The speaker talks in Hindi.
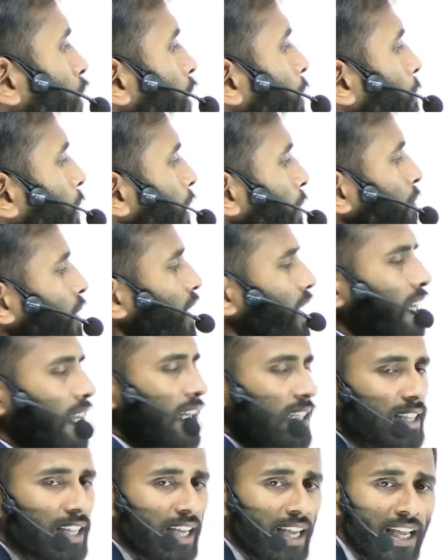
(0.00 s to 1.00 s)
पर मिनट आता
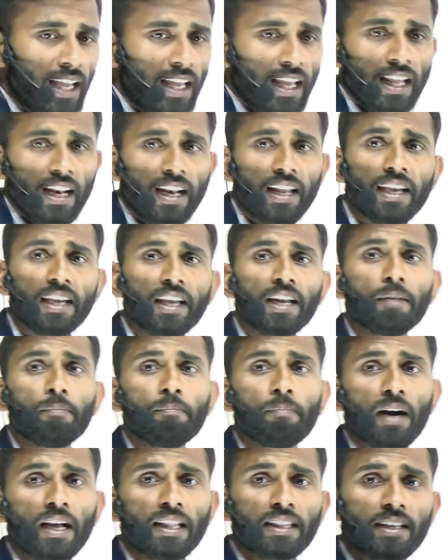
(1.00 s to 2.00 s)
है लेकिन हम
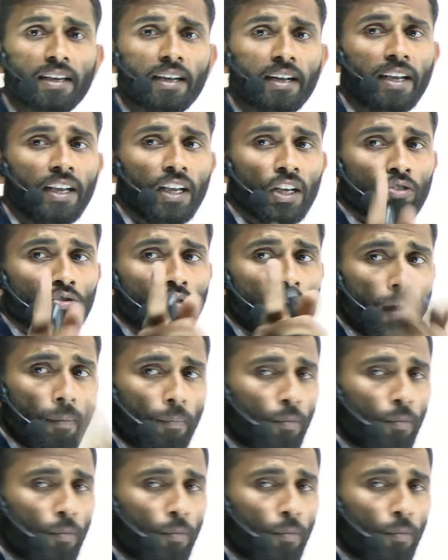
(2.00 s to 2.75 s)
बात करें तो आपको